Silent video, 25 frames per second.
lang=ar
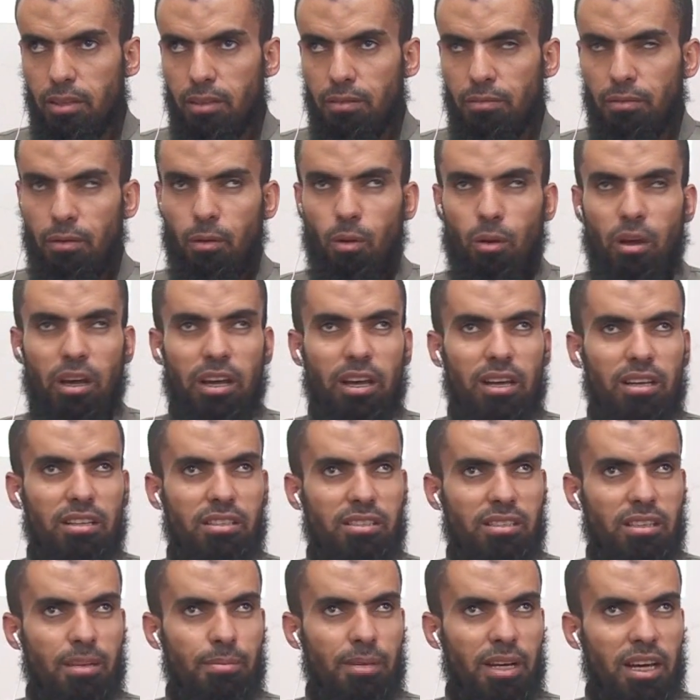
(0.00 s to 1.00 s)
فيخيل
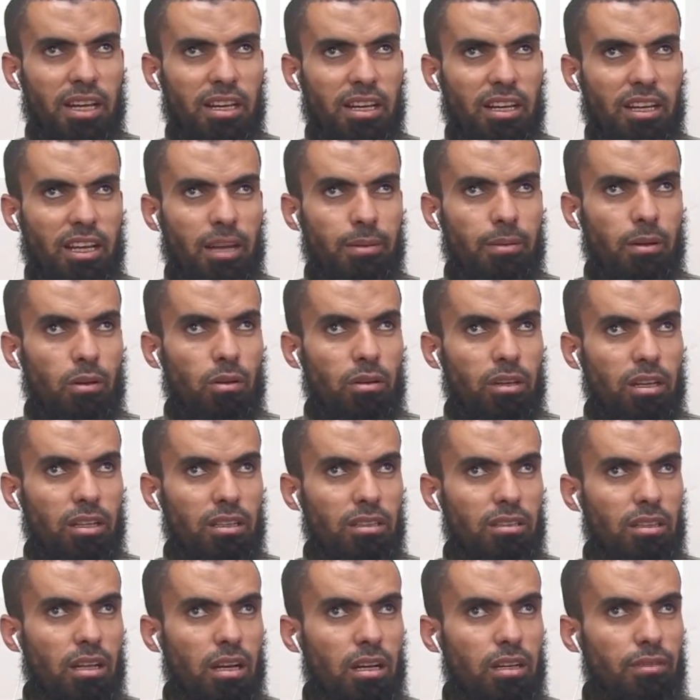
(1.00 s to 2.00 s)
للسامع ان الكلام الاول قد
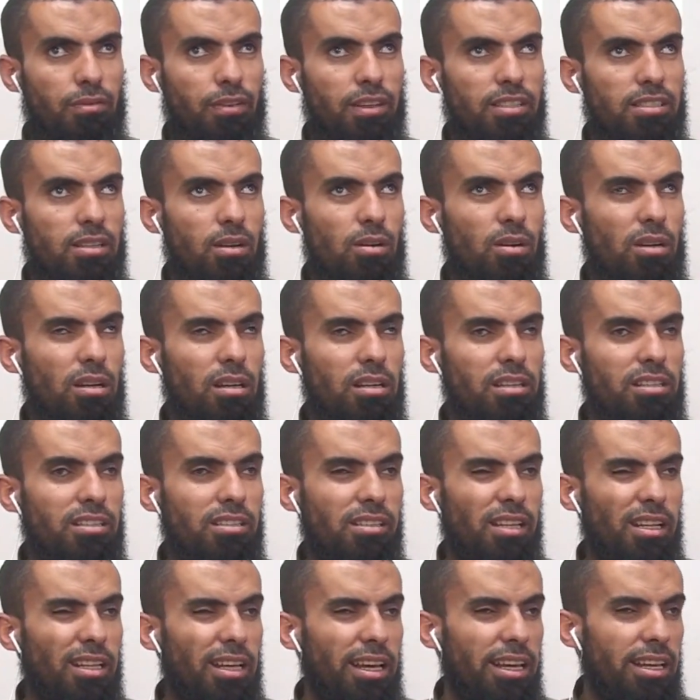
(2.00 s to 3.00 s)
انتقد فاذا هو قد
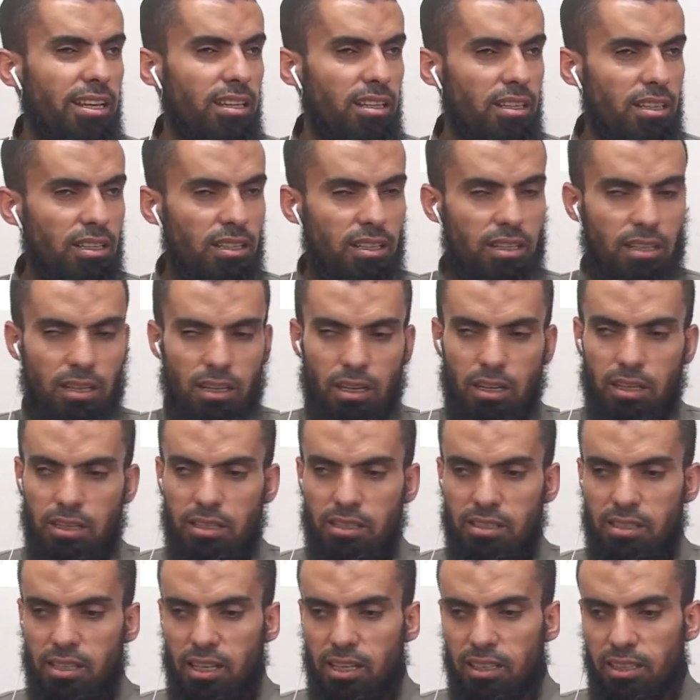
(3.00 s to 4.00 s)
ازداد ايه؟ قد
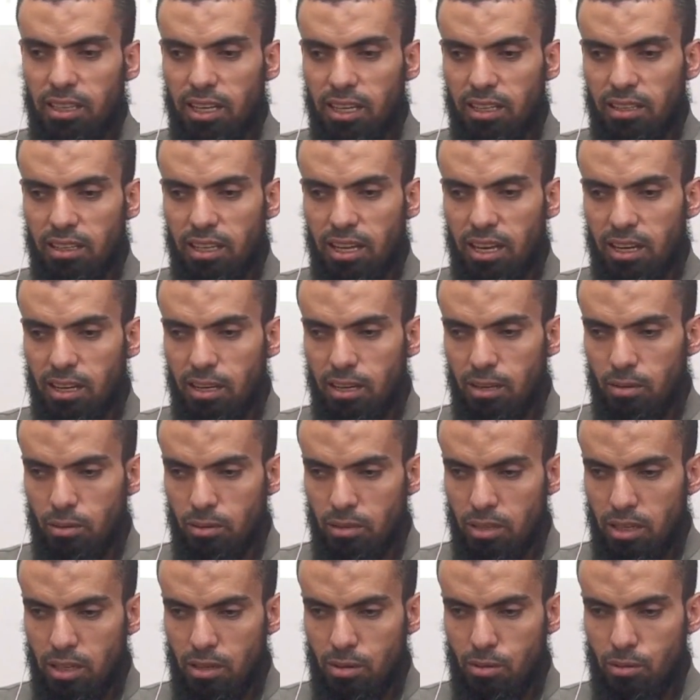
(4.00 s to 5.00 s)
ازداد تاكد
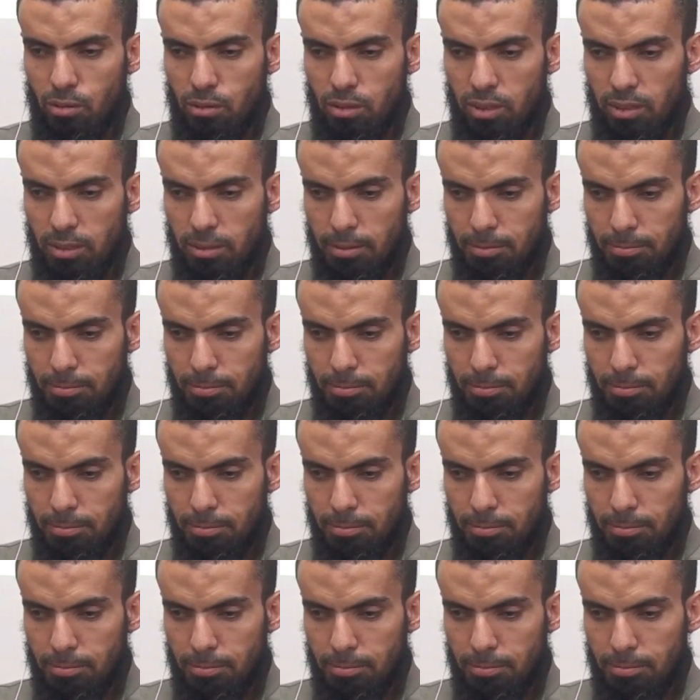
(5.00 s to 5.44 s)
تاكدا